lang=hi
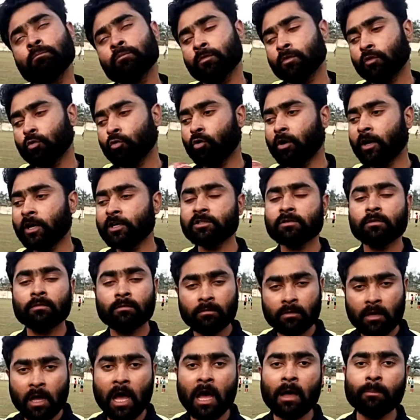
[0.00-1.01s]
तो गाइज
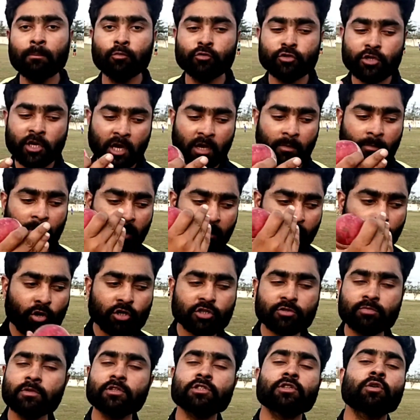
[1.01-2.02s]
आप मुझे कमेंट
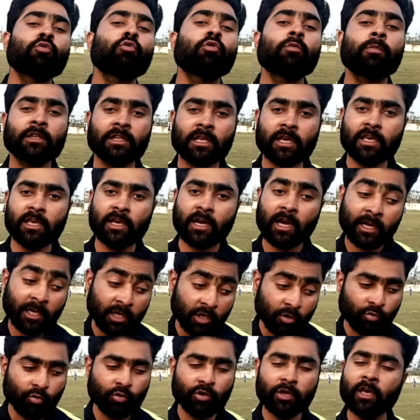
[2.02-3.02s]
बॉक्स में जरूर बताइएगा कि
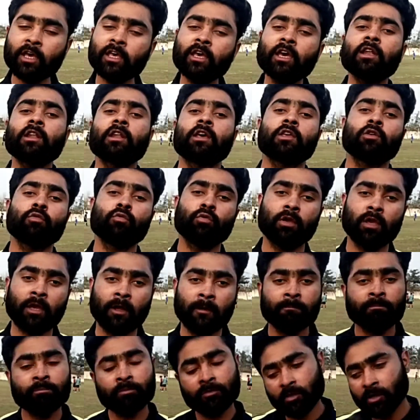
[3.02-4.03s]
हुई है या नहीं हुई है
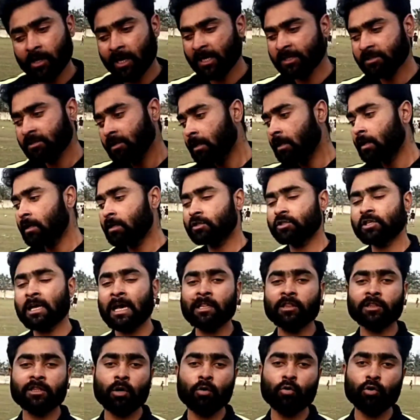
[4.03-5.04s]
गाइज
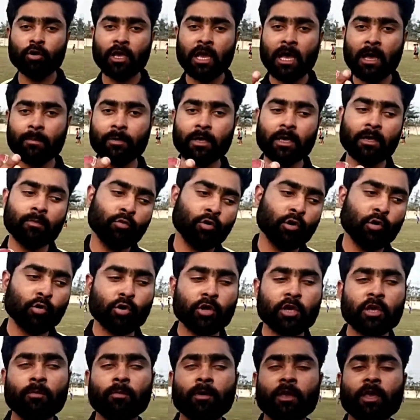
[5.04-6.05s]
जानता हूं कि आप यही बोलोगे
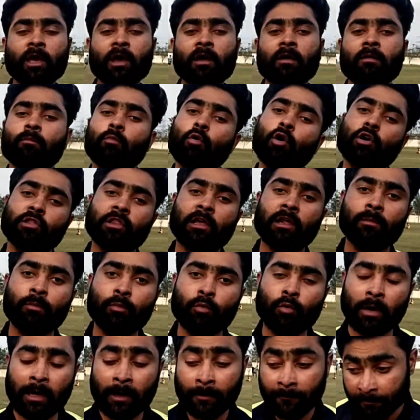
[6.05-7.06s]
कि भैया बहुत हेल्प
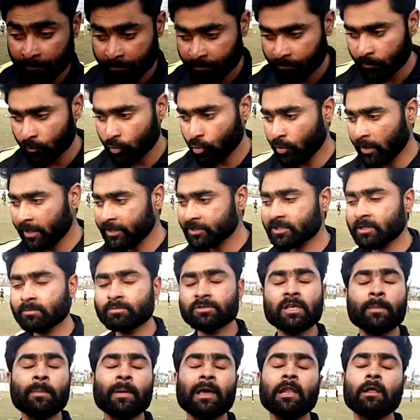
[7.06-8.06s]
हुआ है तो गाइज
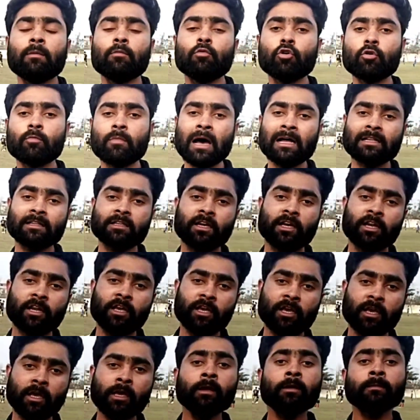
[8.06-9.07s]
सबसे पहले हम लोग बात
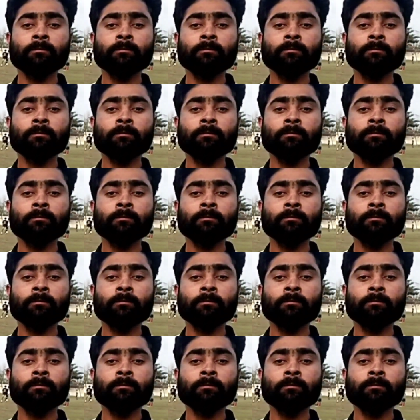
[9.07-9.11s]
करेंगे